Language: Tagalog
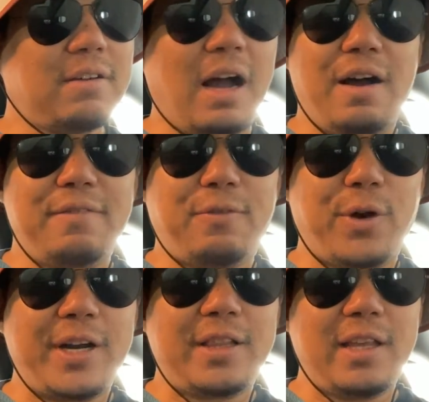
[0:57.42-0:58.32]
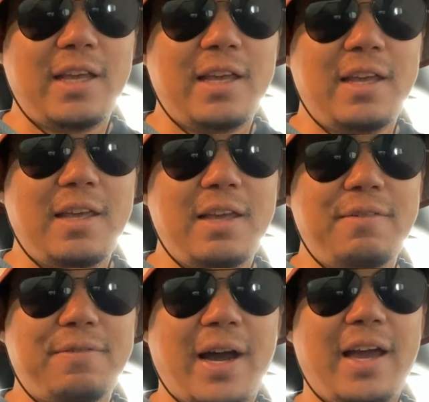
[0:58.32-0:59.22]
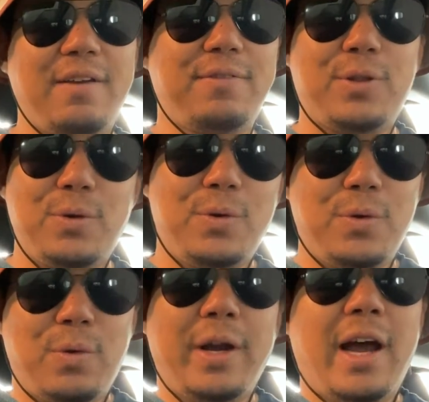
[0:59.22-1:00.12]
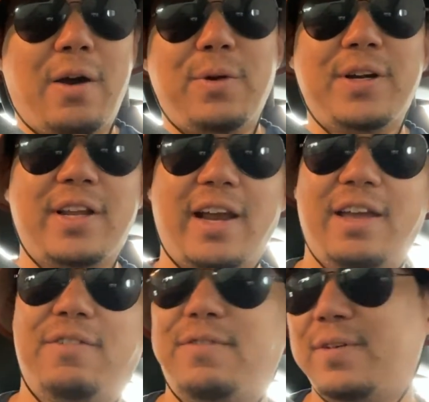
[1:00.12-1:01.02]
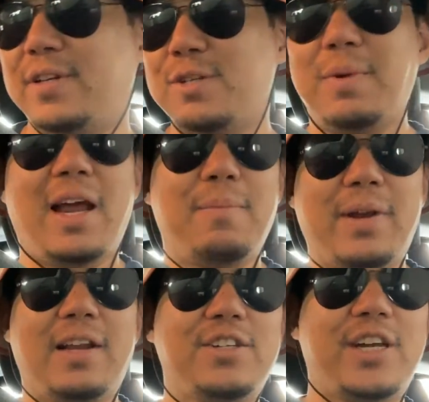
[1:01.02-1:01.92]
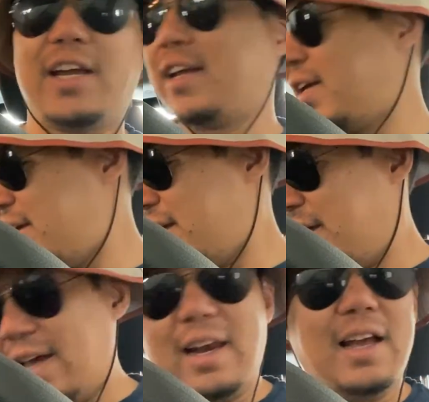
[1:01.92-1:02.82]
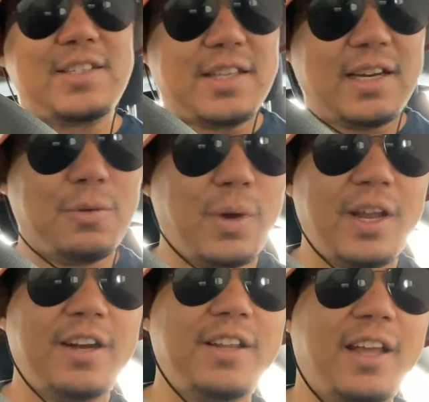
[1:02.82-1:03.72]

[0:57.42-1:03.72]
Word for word: uh, ah, 45 to 1 hour drive. So malapit lang siya. And less than 100